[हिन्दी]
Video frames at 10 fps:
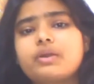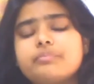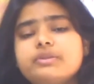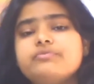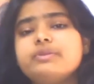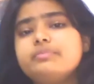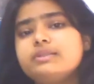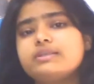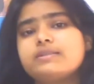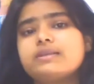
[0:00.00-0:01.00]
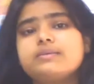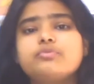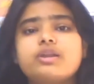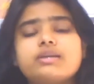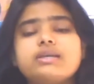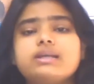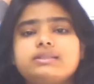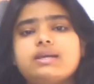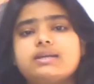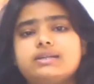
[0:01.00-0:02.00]
अपनी बीवी देसादी मोना की
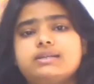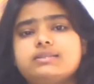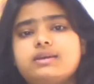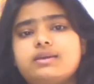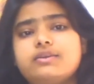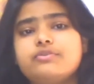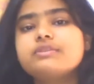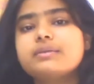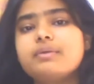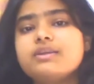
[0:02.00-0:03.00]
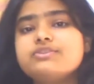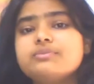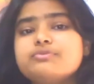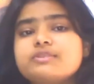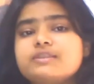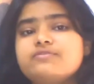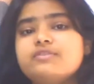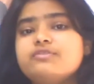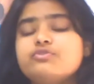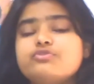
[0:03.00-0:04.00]
हत्या कर लेता है और उसके बाद जब उसकी
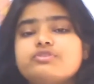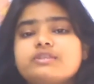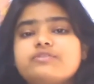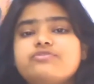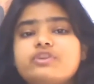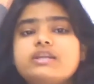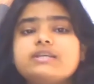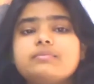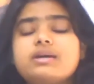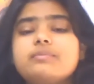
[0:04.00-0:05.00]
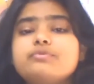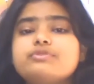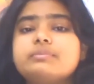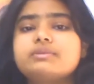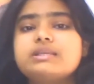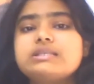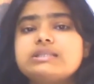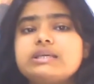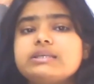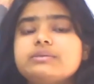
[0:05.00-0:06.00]
बीवी और उसकी फ्रेंड के बारे में उसे पता
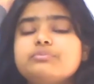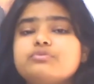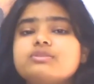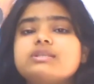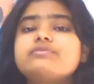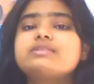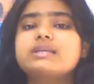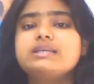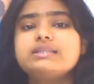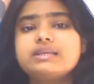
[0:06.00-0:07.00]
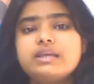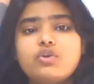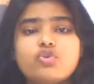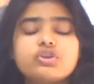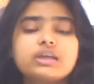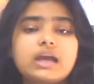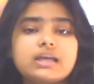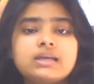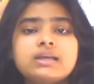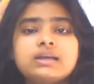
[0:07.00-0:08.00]
चलता है कि वो सब सही थे और
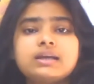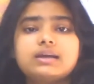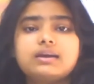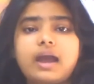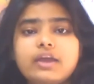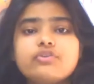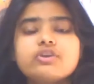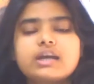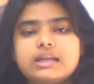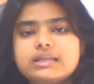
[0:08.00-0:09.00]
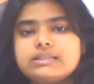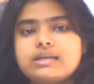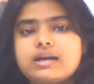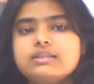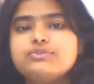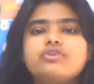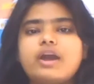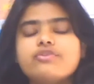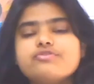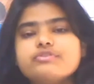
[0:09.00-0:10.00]
आयोग गलत था तो
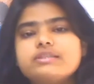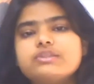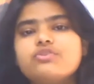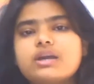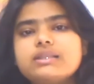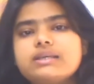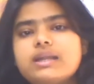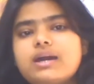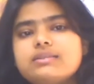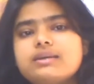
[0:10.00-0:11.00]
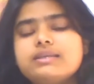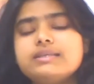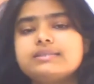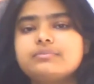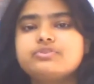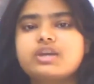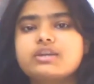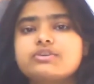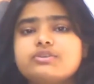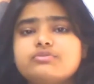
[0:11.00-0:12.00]
आयोग उसे धोखा दे रहा था ये सब
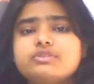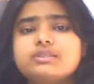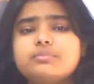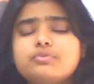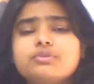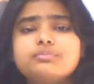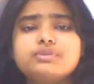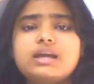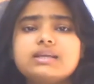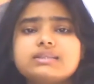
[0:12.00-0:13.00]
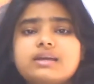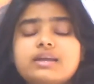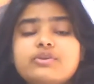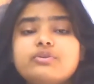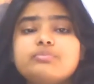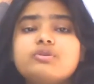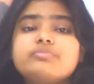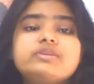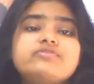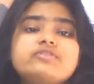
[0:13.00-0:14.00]
जानकर उससे बहुत बुरा लगता है और वो
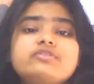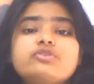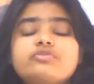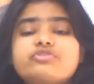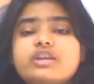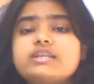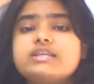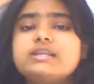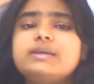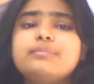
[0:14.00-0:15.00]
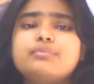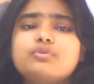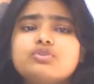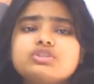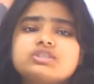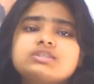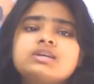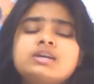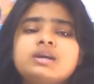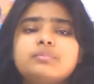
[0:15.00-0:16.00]
अपनी बीवी और फ्रेंड के लिए बहुत
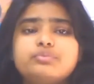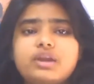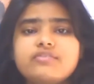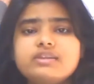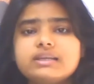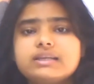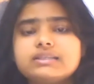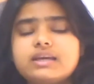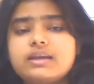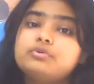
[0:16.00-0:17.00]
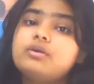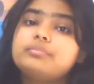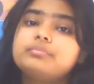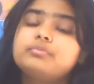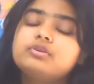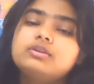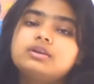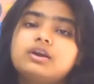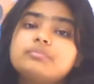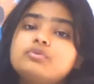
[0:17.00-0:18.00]
बुरा फील करता है
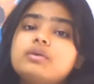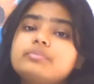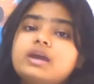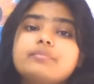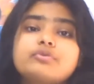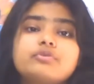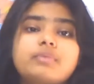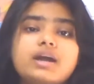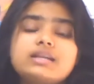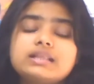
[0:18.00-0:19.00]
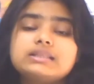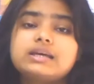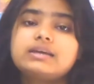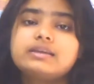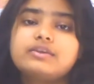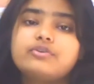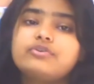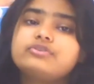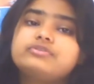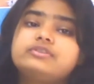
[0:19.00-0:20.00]
और वो अपने आप को मार डालता है
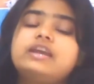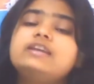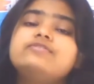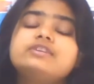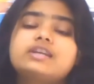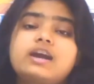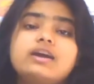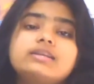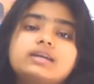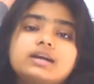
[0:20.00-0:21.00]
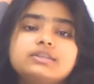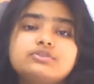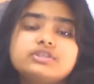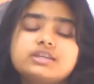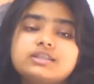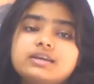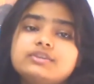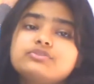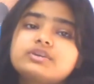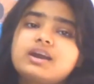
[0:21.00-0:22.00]
और यहीं पर कहानी का अंत हो जाता
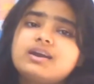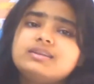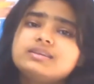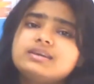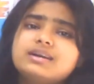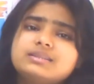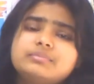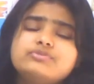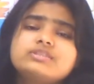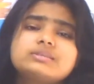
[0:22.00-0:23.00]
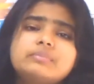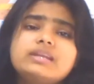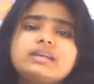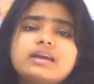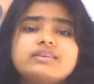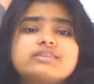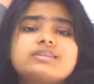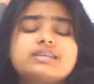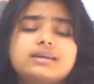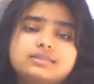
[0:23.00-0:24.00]
है तो कहानी के अंत में उस मेन
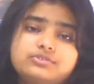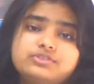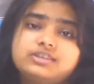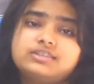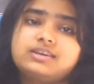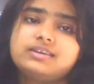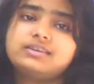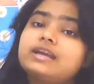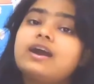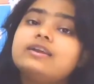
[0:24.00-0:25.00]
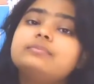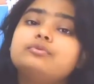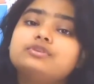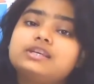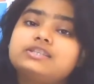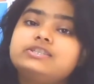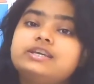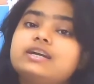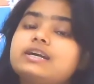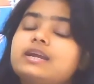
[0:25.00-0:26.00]
कैरेक्टर के अंत हो जाता है कहानी बहुत अच्छी
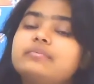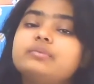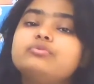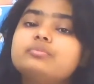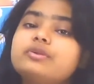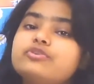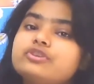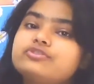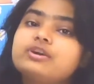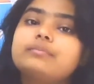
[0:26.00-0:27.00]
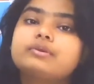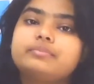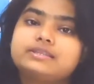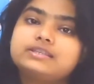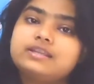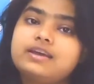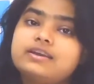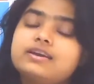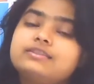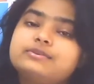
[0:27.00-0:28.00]
है अगर आप ये बुक पढ़ोगे तो आपको पसंद
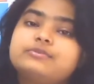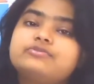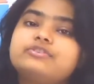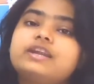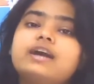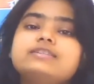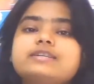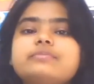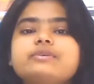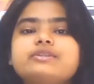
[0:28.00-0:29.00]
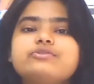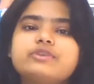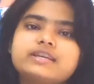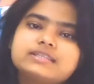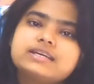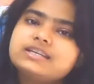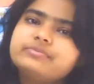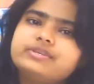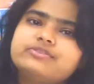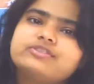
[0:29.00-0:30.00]
आएगा तो फिर आज का वीडियो एक शॉर्ट
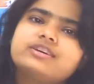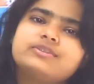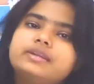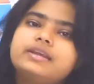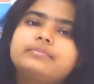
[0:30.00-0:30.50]
वीडियो था तो